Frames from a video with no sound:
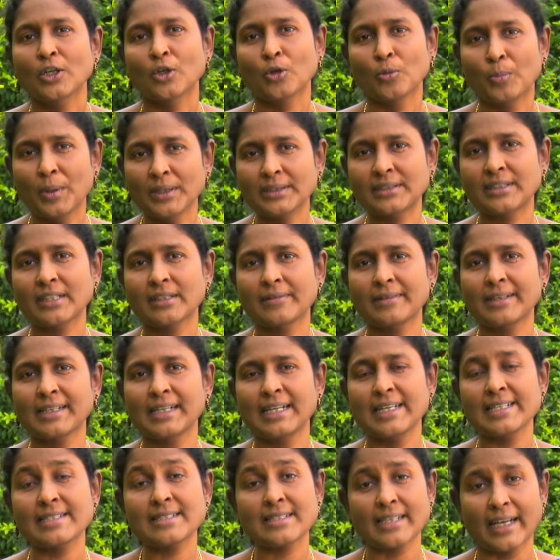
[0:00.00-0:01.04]

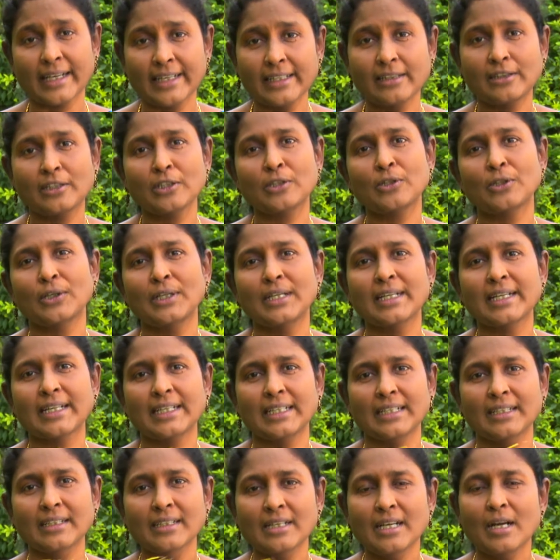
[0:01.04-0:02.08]
உபத்திரவங்களை சகித்து
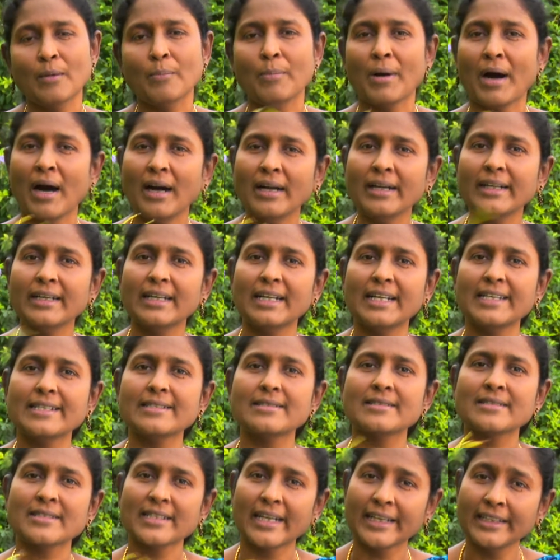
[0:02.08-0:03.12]
கொள்ளுங்கள் பாடுகளை
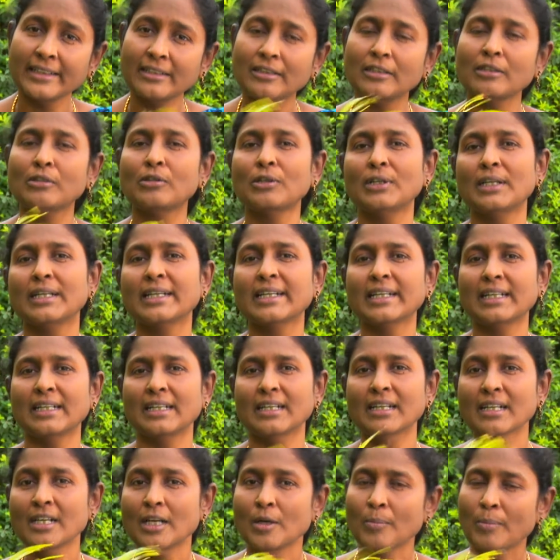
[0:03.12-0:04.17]
சகித்து
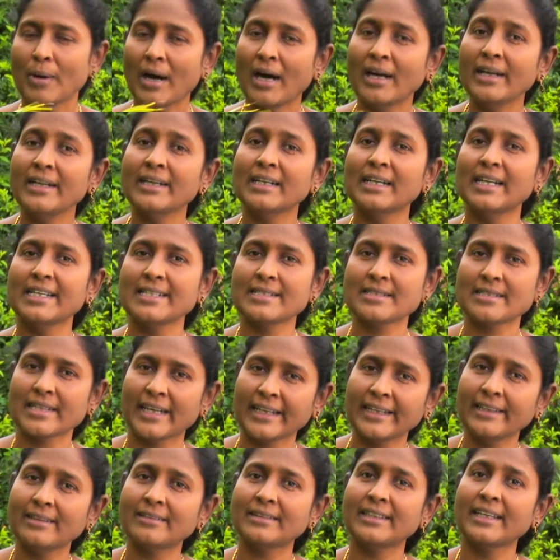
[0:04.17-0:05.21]
கொள்ளுங்கள் பாடுகளை
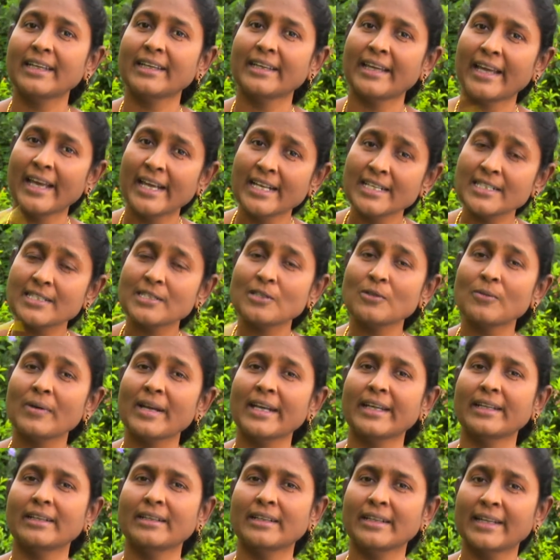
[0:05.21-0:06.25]
சகித்த
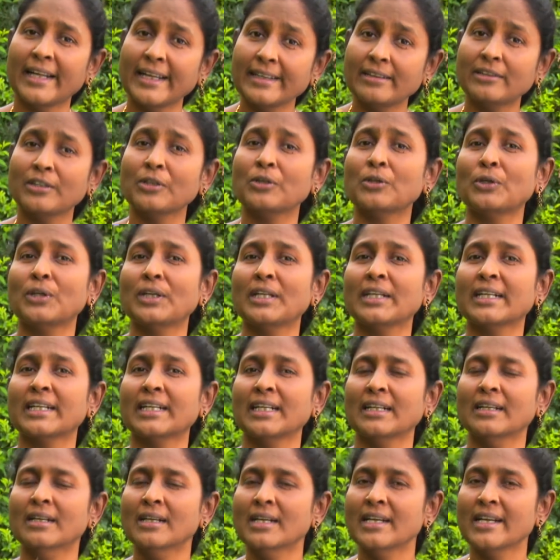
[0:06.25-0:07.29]
இயேசுவை நினைத்து
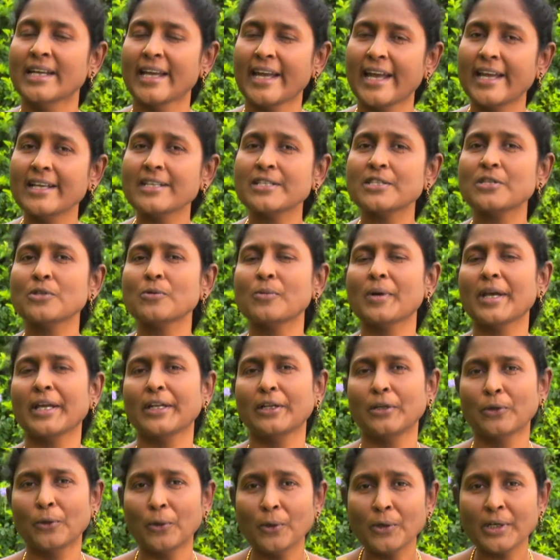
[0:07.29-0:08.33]
கொள்ளுங்கள் இயேசுவை
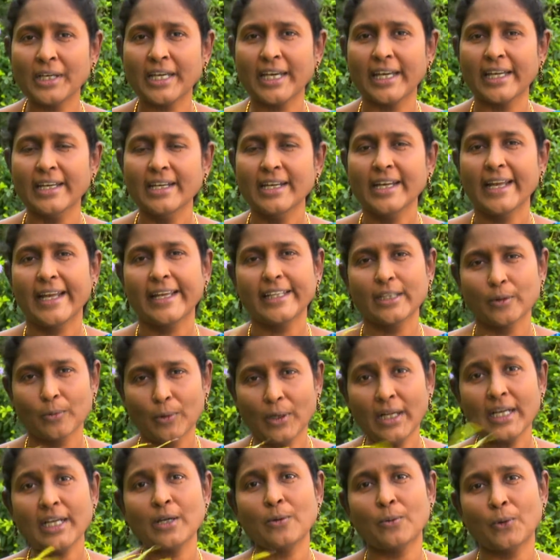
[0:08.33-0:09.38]
நோக்கி இந்த
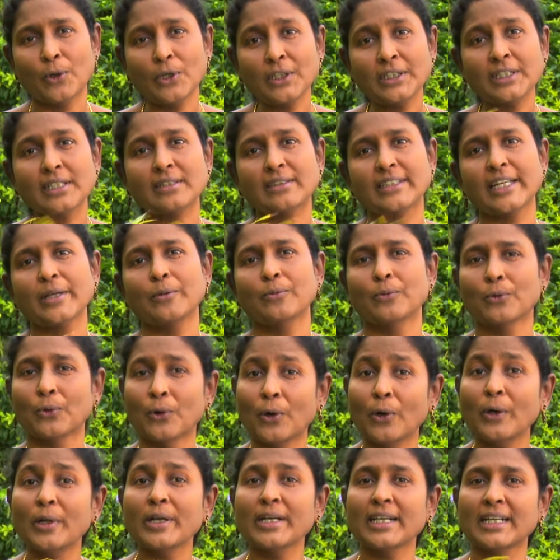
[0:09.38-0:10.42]
உலக ஓட்டத்தை
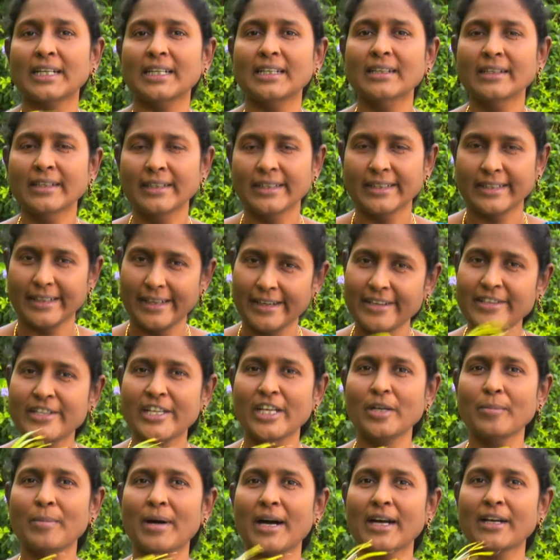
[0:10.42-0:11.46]
ஓடுங்கள்
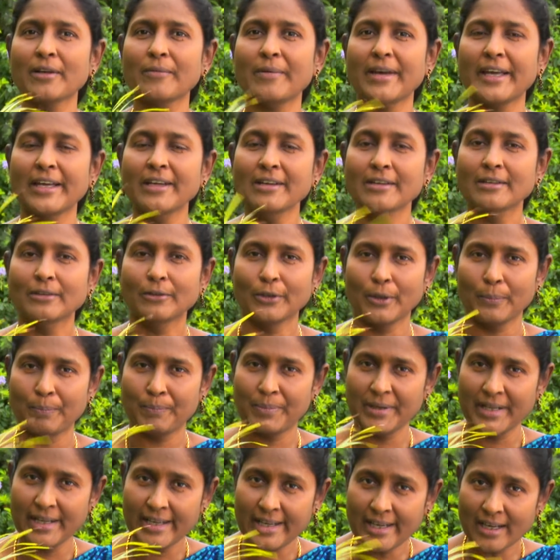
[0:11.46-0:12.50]
நிச்சயமாகவே ஒரு
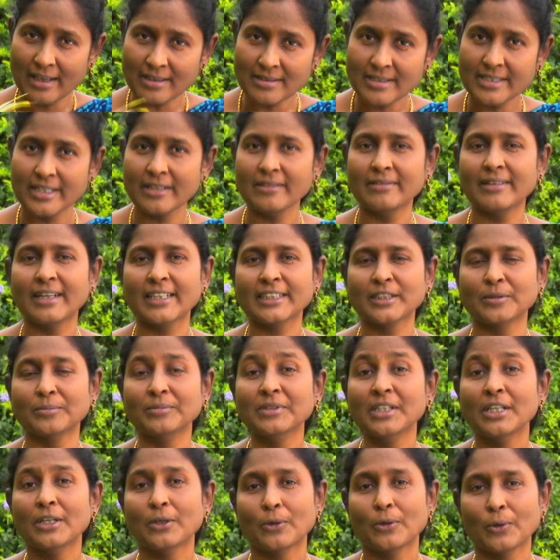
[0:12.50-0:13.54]
பெரிய ஆசீர்வாதம்
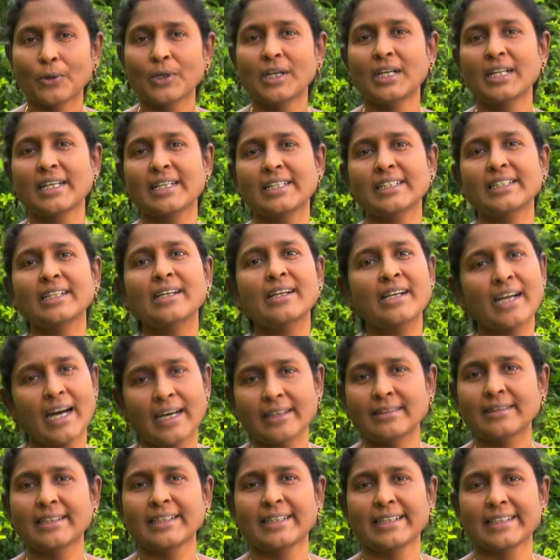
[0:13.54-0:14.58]
உங்களுக்கு
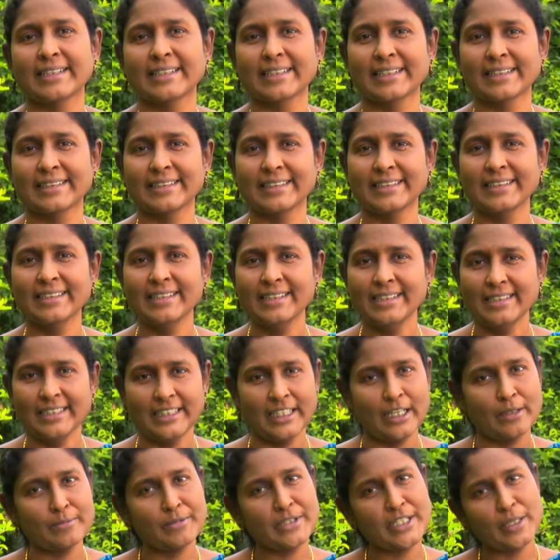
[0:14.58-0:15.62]
காத்திருக்கிறது
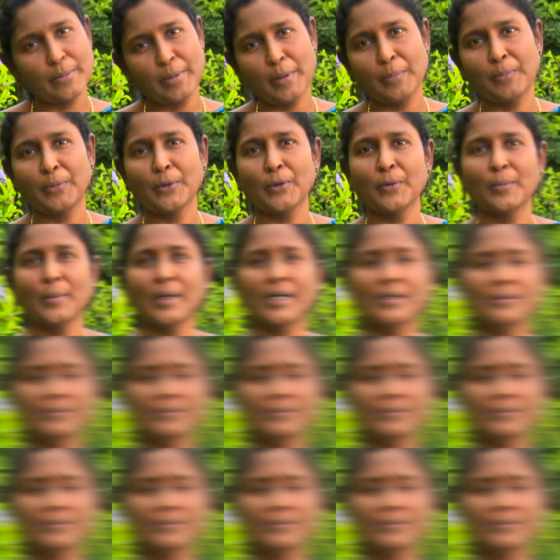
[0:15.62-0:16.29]
நாம் ஜெபிப்போமா